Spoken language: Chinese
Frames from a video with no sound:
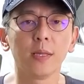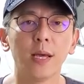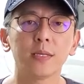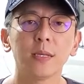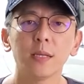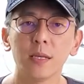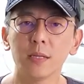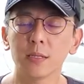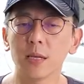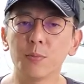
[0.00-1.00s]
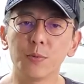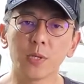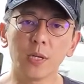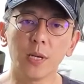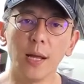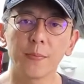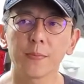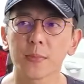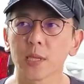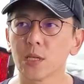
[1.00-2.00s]
那今天的这一部车啊，
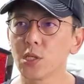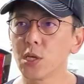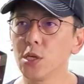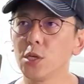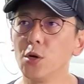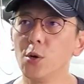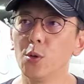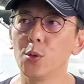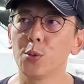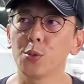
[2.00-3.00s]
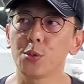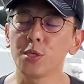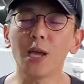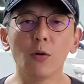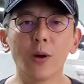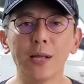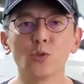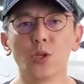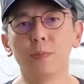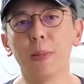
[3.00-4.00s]
车友要安
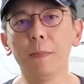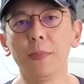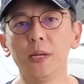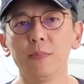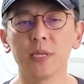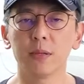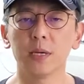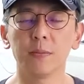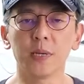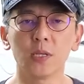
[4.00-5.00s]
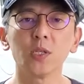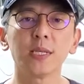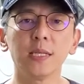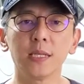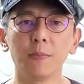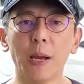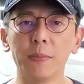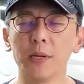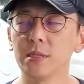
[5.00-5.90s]
装的版本比较特别，是竞技版的。